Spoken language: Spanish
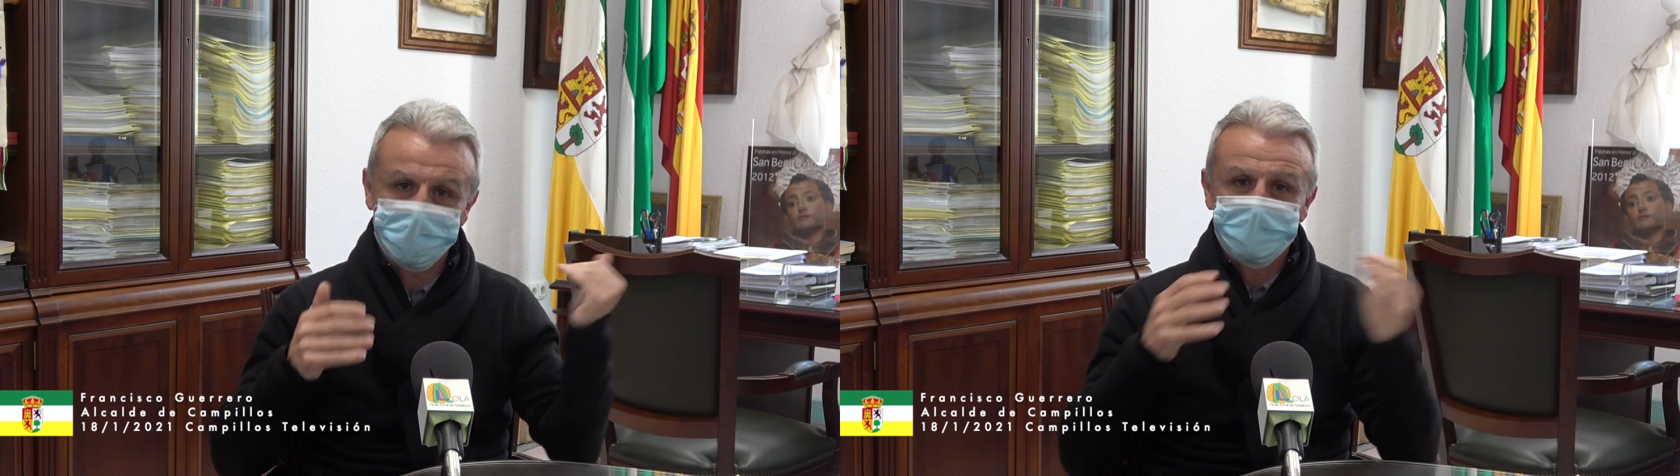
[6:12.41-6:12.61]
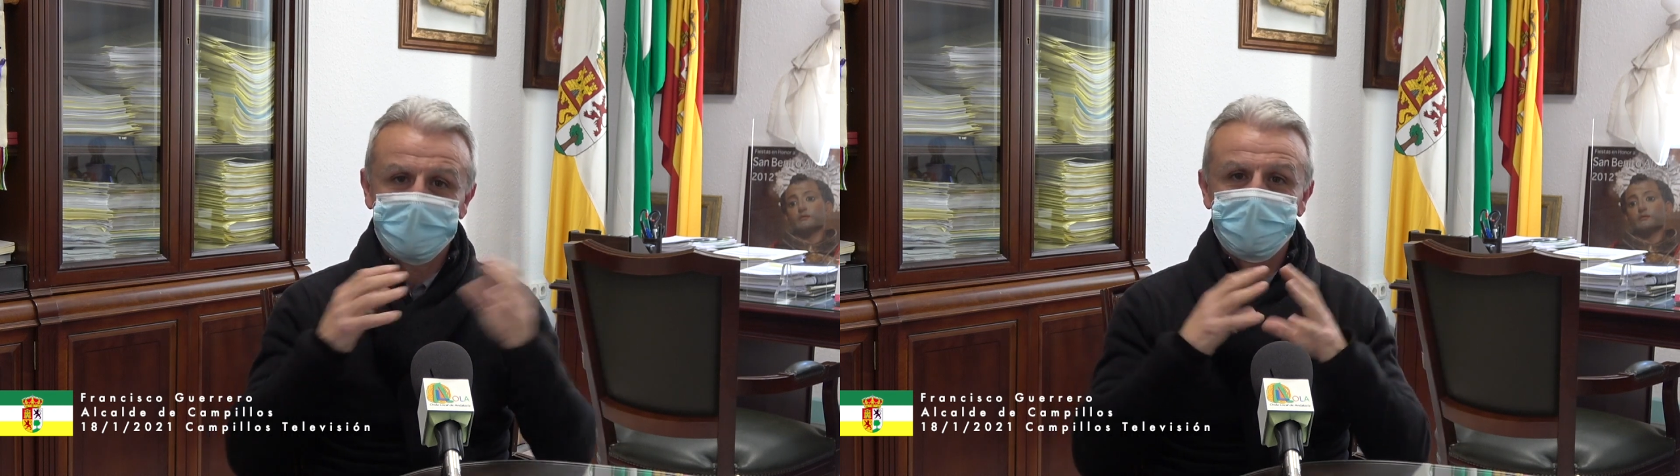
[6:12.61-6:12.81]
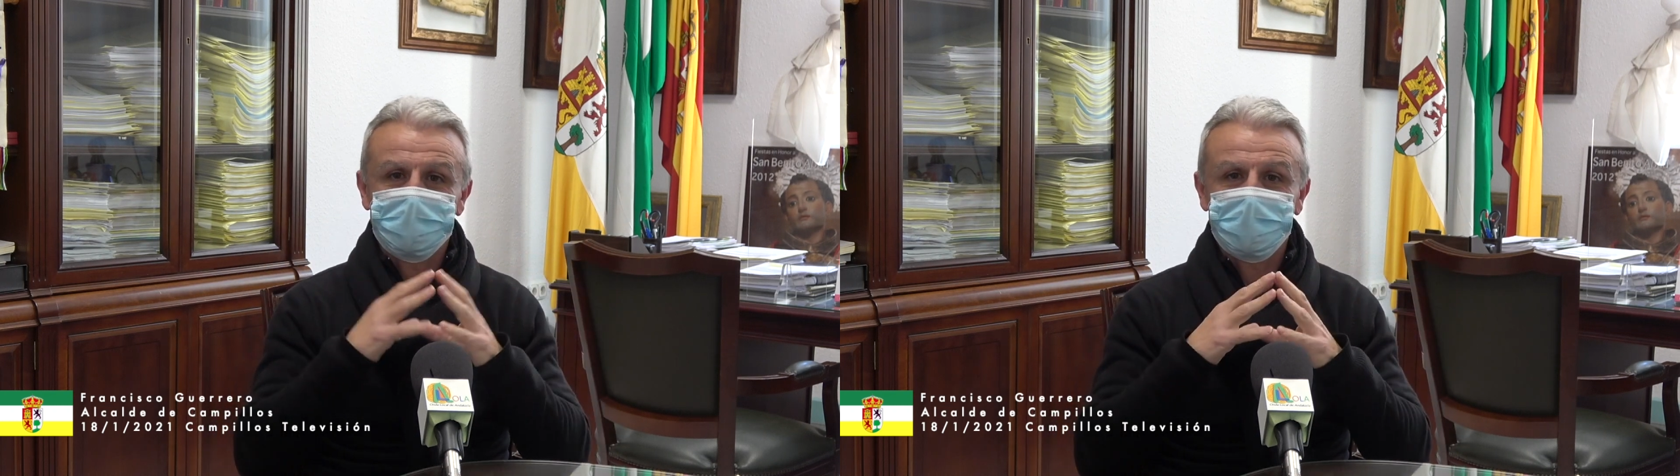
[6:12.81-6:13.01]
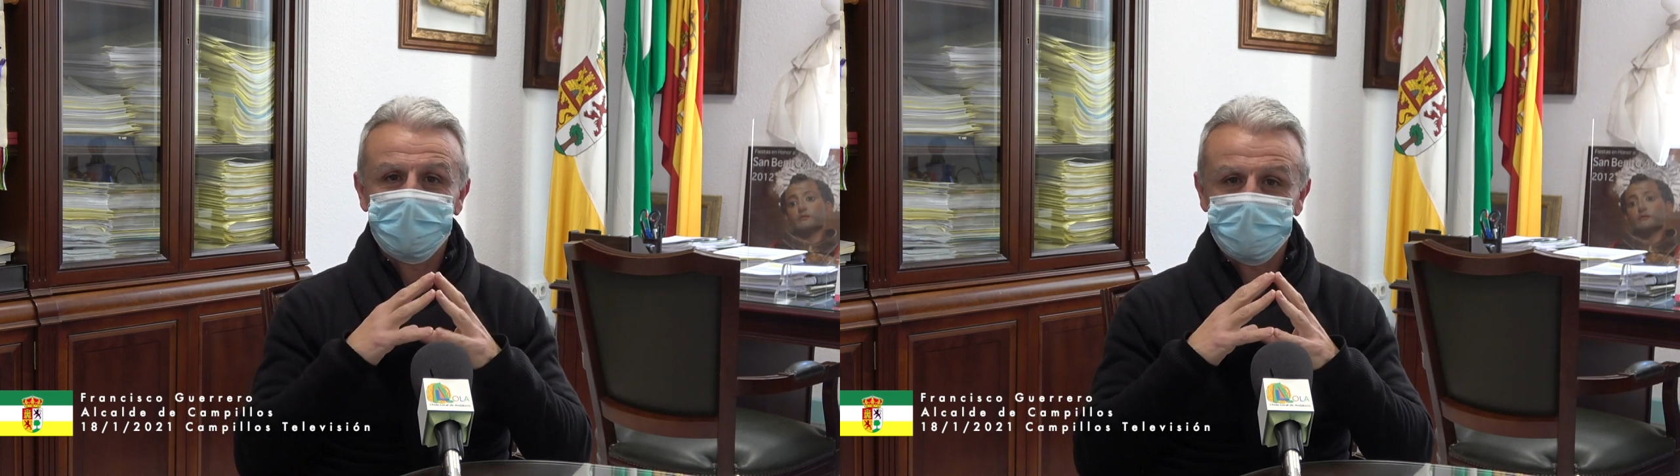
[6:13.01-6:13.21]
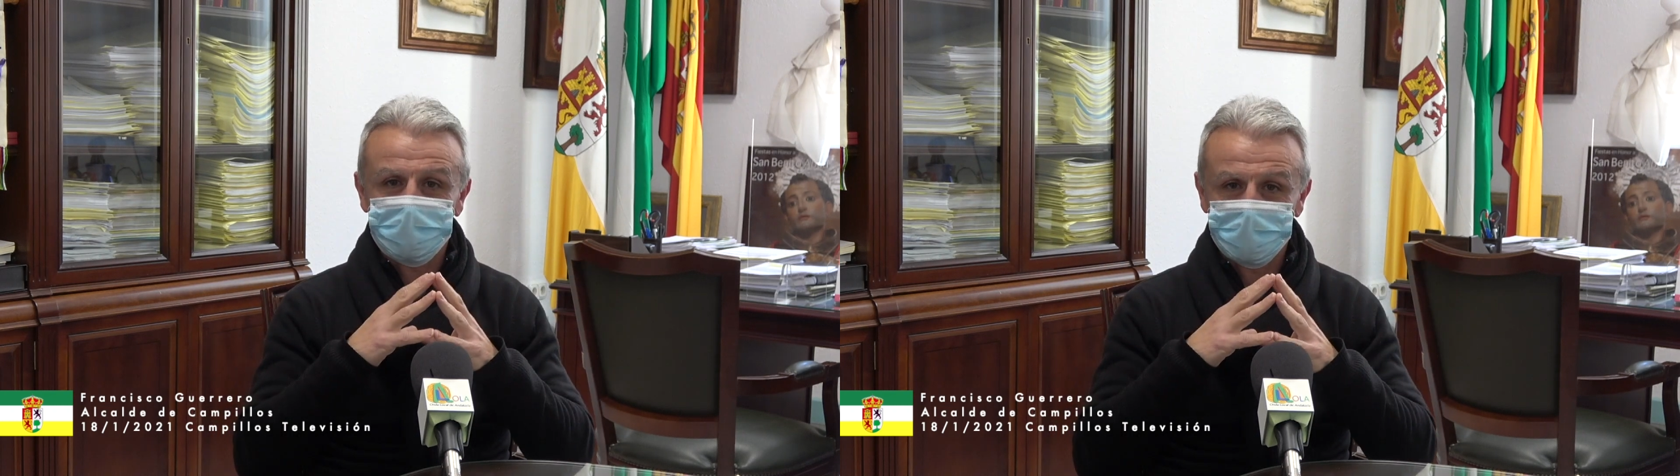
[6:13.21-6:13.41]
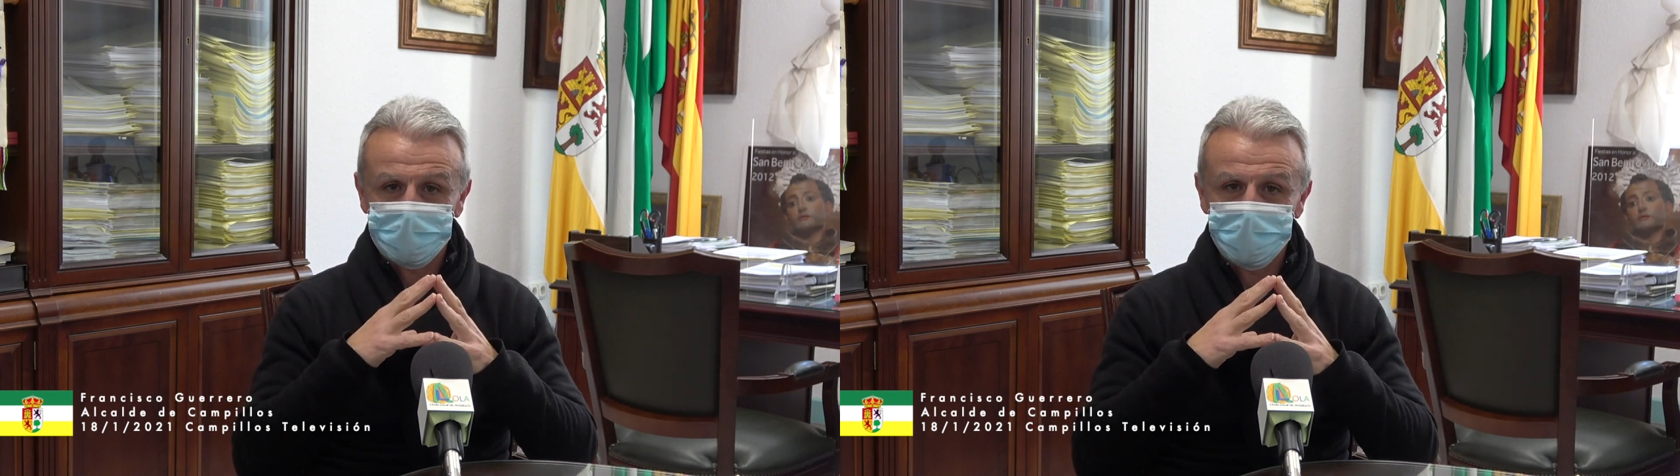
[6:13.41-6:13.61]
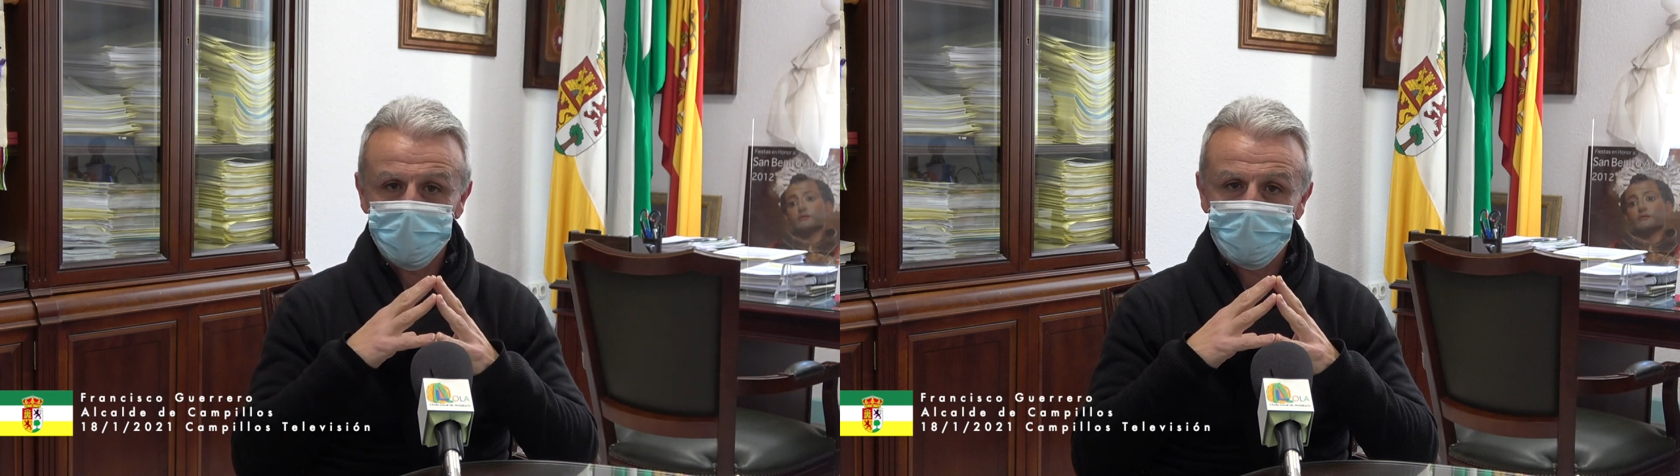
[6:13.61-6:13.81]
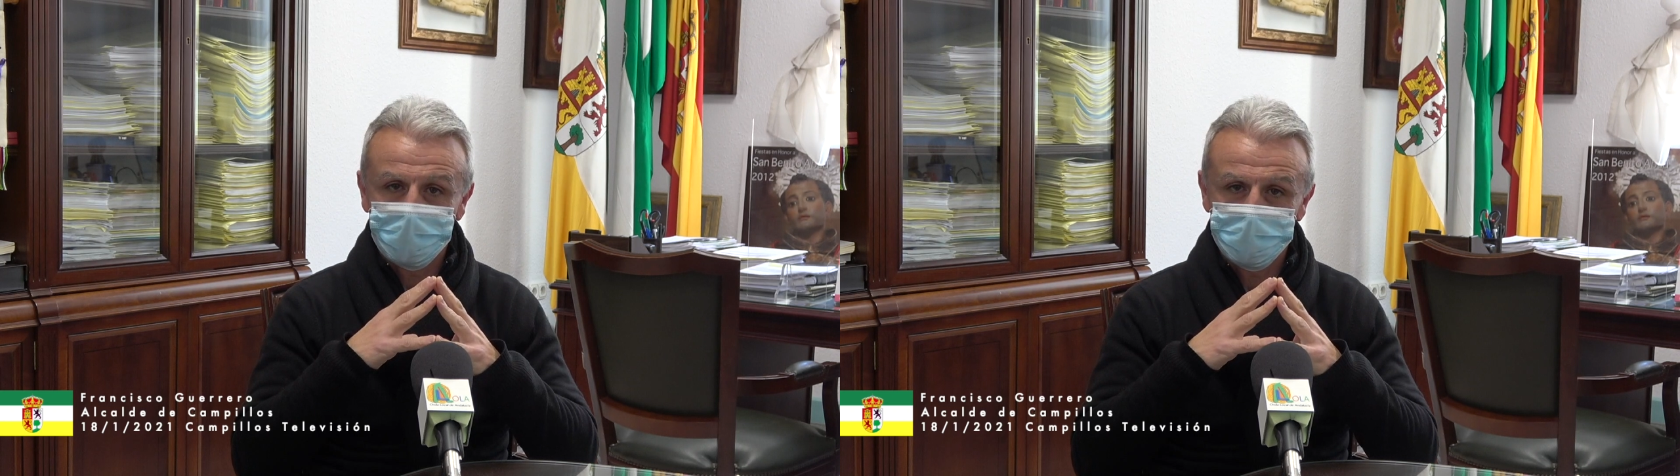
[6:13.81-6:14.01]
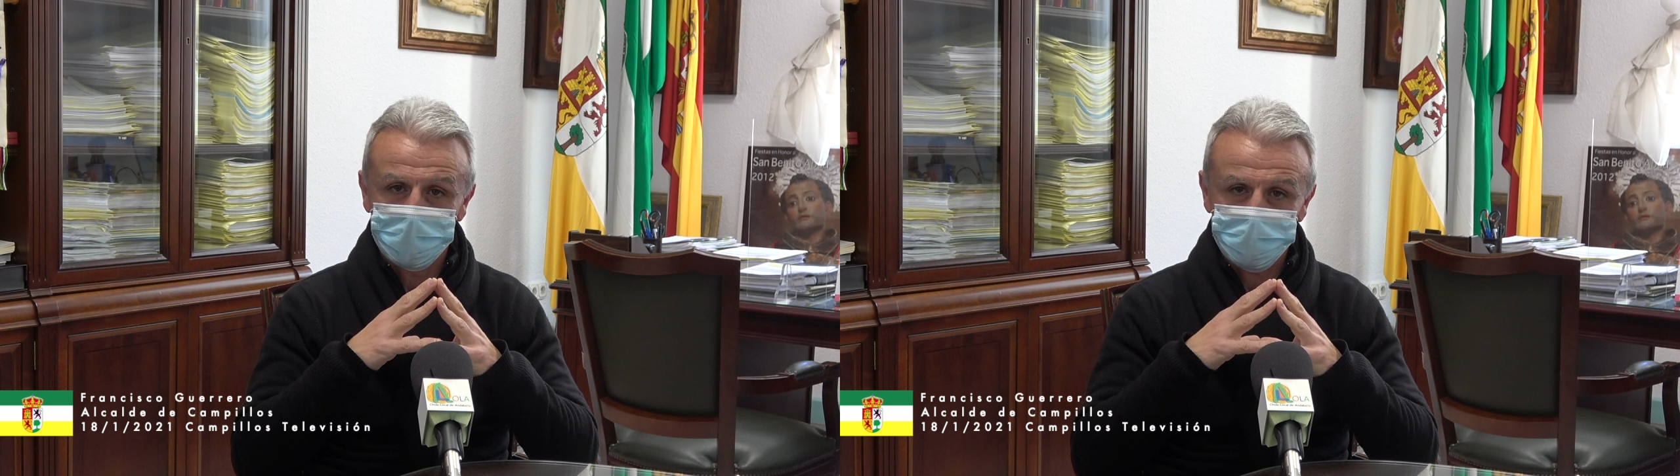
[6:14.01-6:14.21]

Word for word: que estaban en establecimientos públicos,